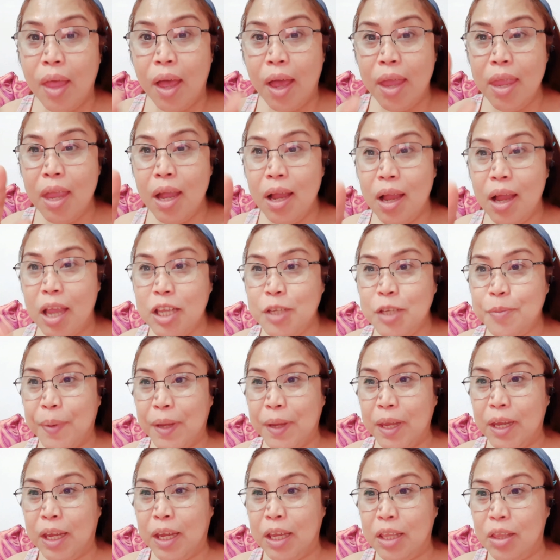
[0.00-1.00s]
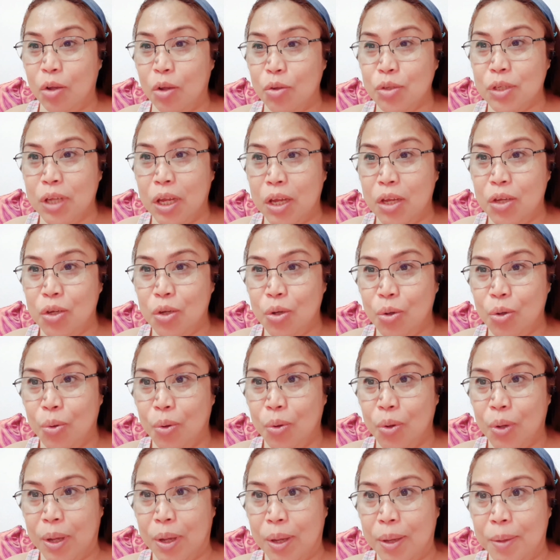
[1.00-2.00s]
Ayan guys, pakikita ko sa inyo,
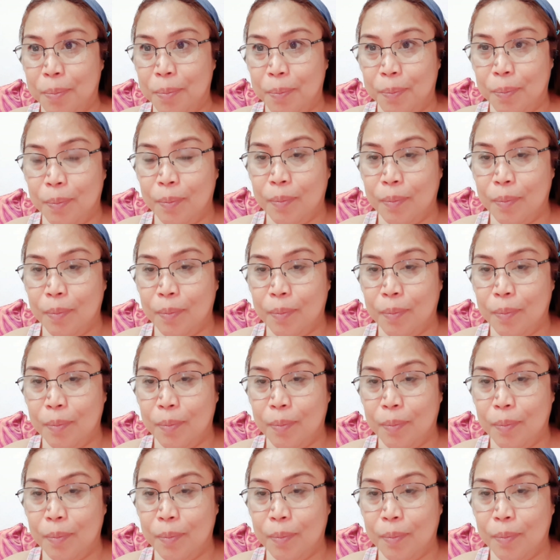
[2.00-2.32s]
ha?